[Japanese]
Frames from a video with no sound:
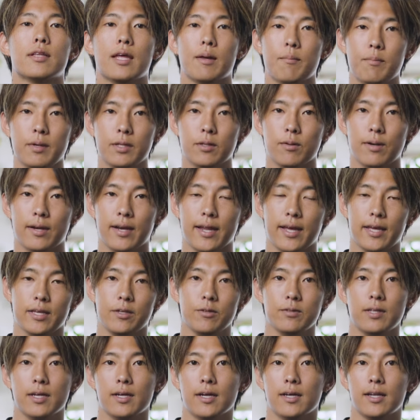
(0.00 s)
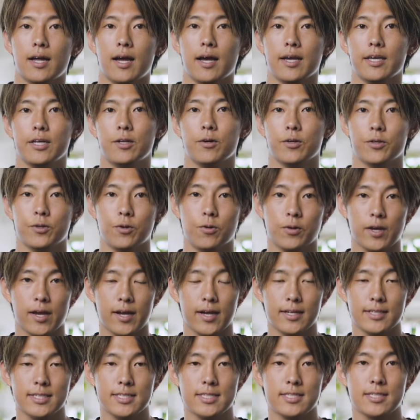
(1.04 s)
10ビットでね、豊かな色表現
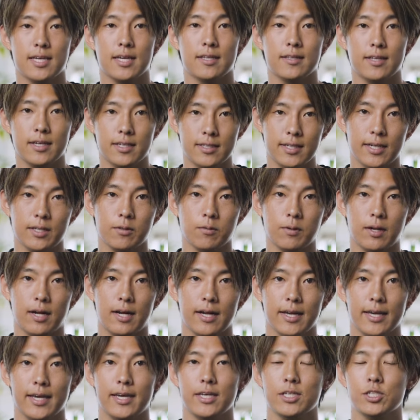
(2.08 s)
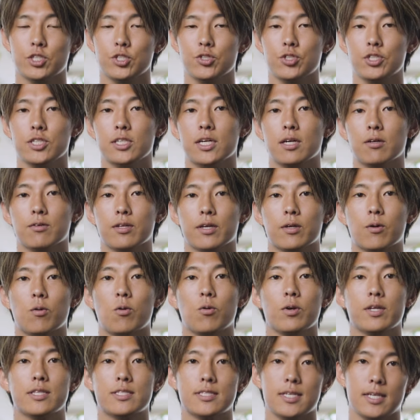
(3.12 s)
が実現できたりとか、編集時間をね
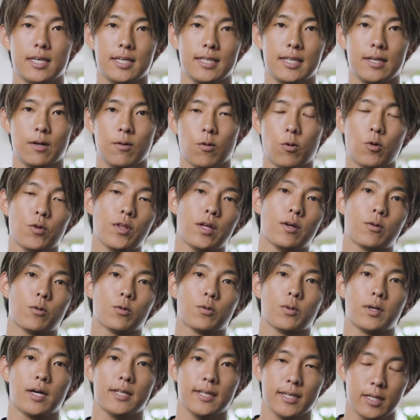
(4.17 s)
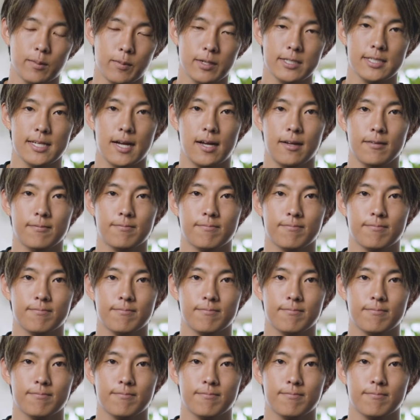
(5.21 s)
効率的に行うことができました。